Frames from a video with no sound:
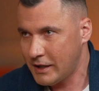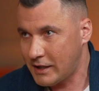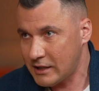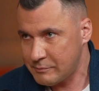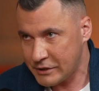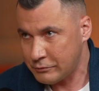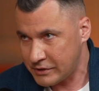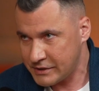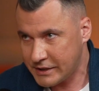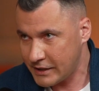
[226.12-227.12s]
она
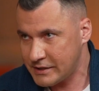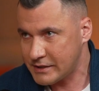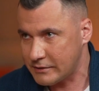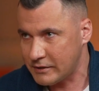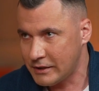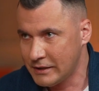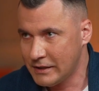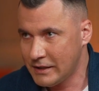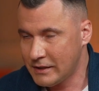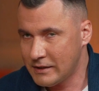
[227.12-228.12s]
абсолютно деградировала.
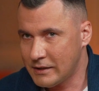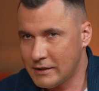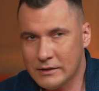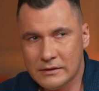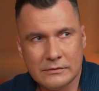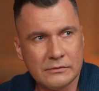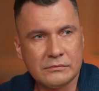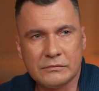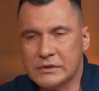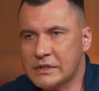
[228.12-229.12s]
Э,
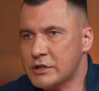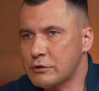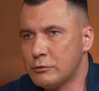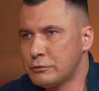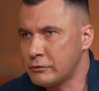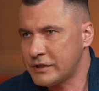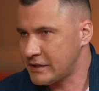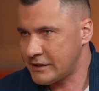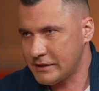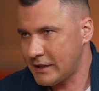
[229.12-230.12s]
та же культурная
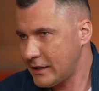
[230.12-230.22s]
среда.